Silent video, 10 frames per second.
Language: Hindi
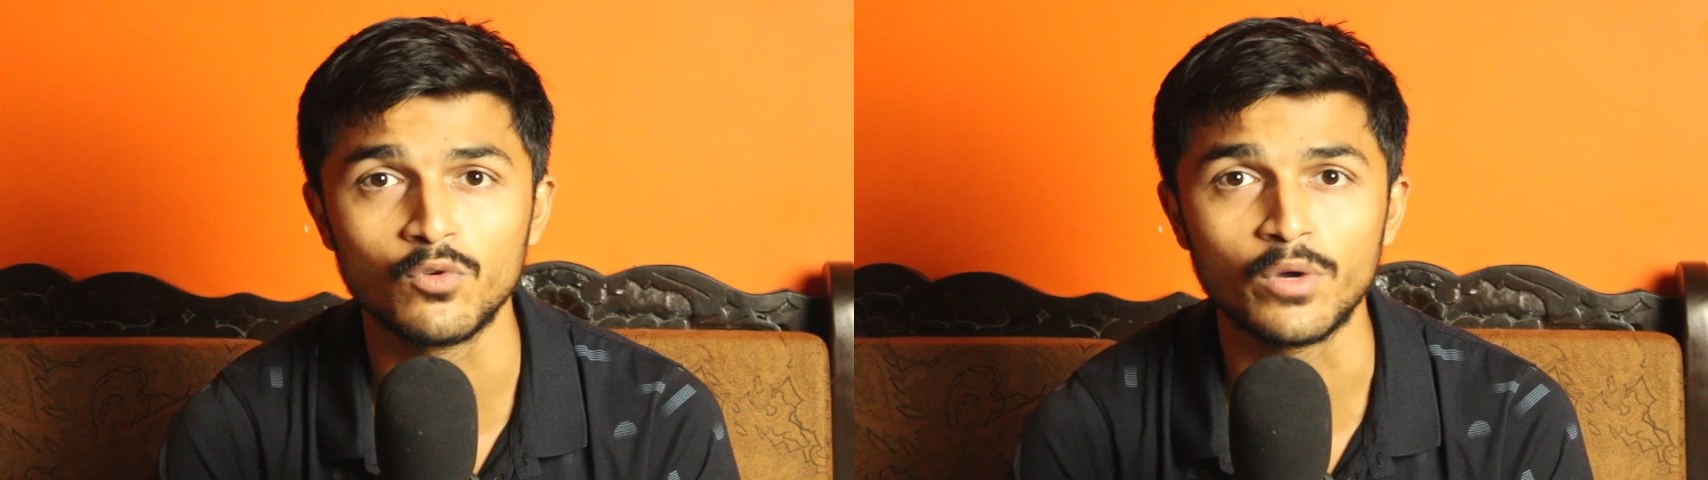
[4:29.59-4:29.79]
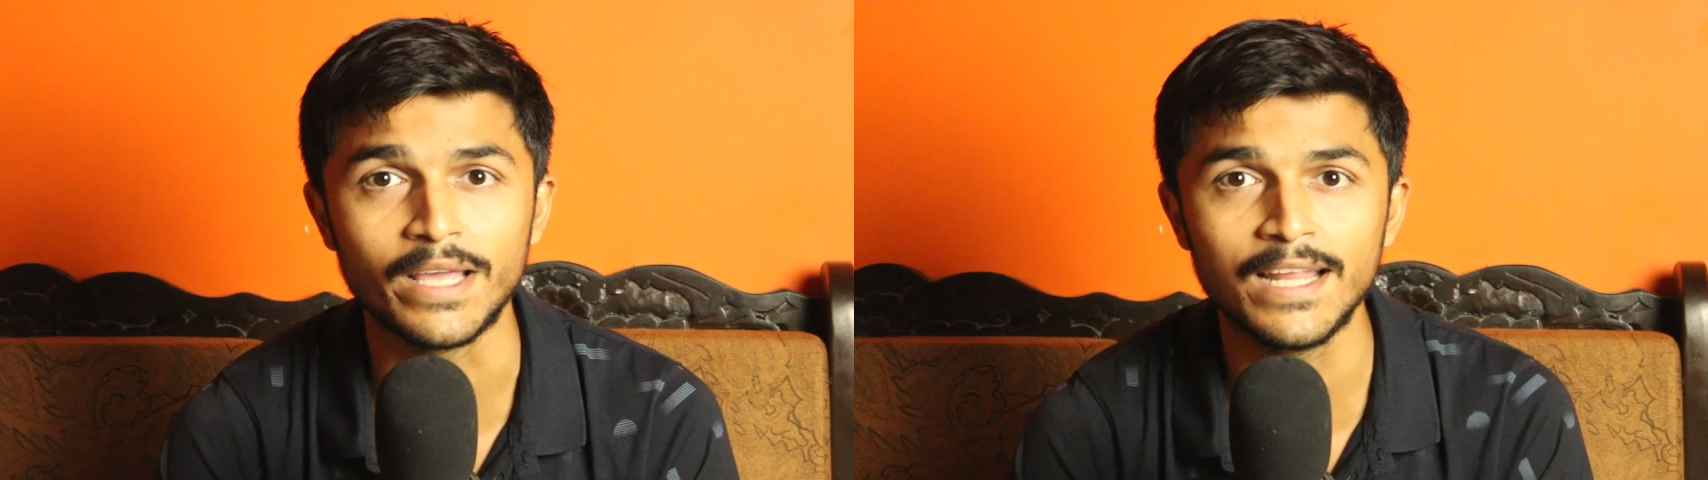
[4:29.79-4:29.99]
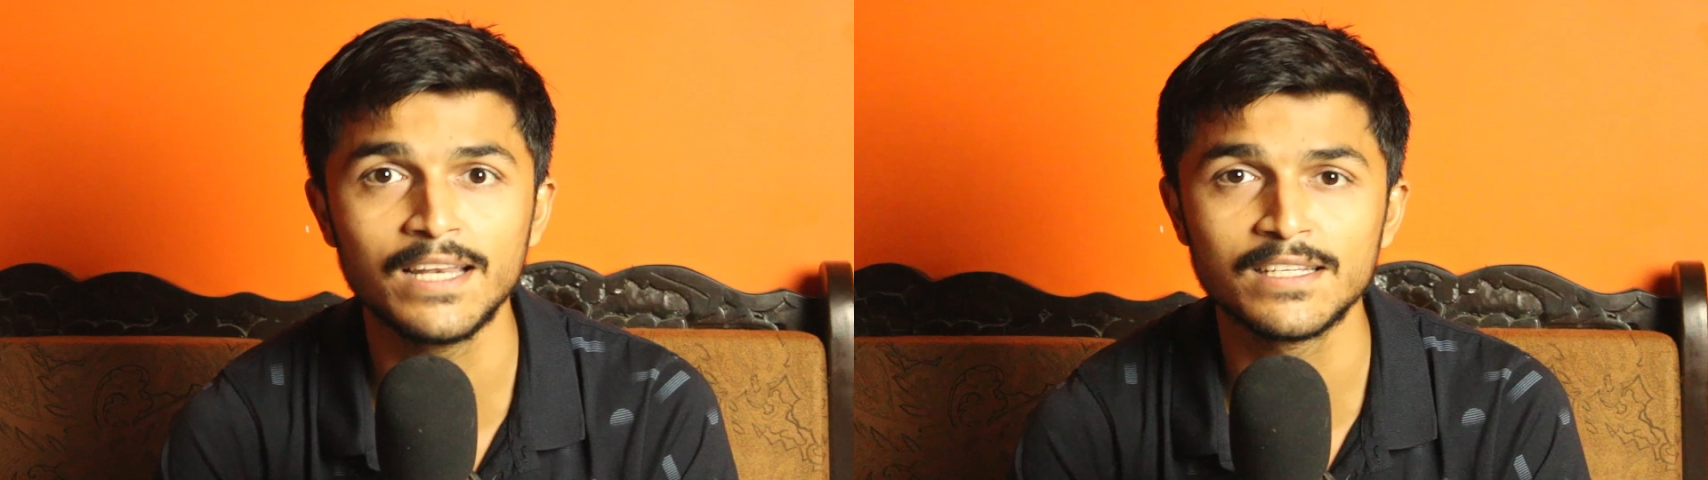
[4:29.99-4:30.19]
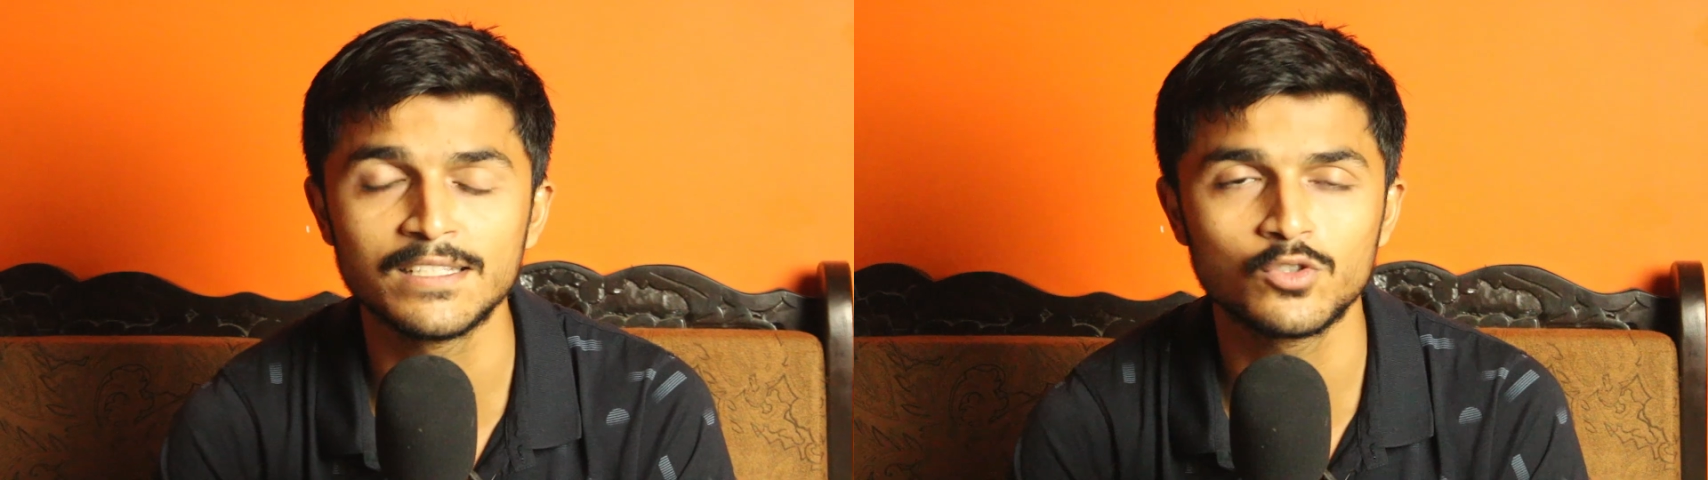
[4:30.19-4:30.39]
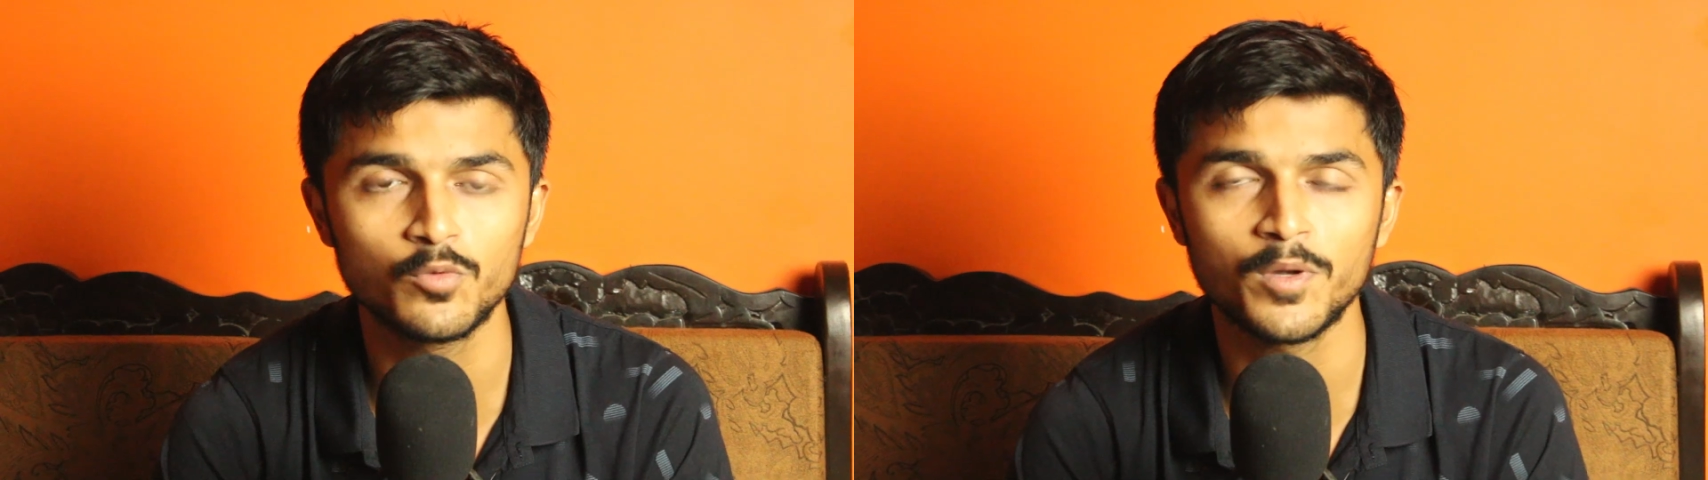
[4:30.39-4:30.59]
वो
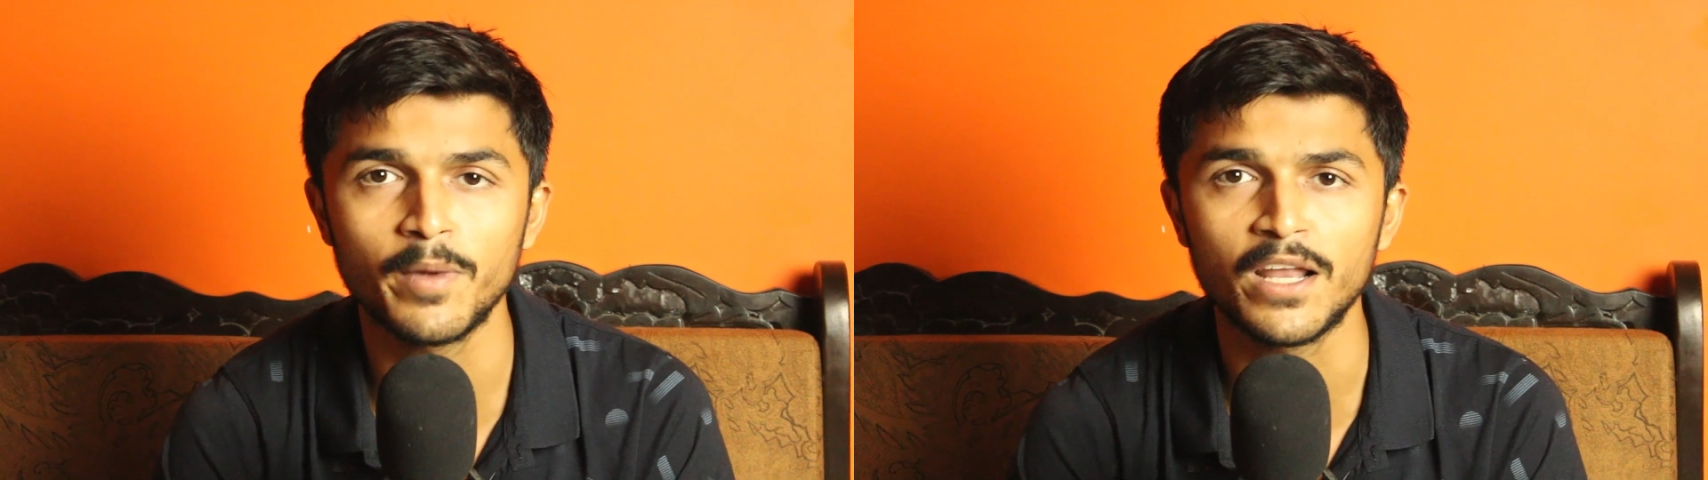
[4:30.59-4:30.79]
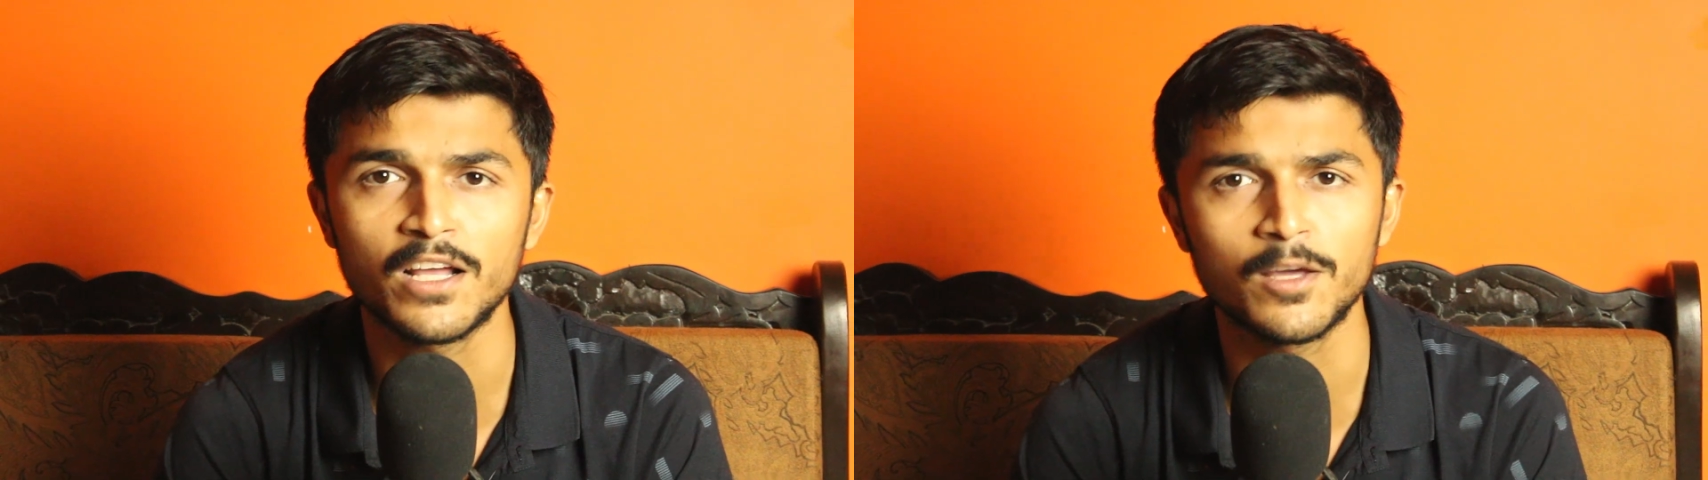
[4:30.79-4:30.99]
एलियन सुपरमैन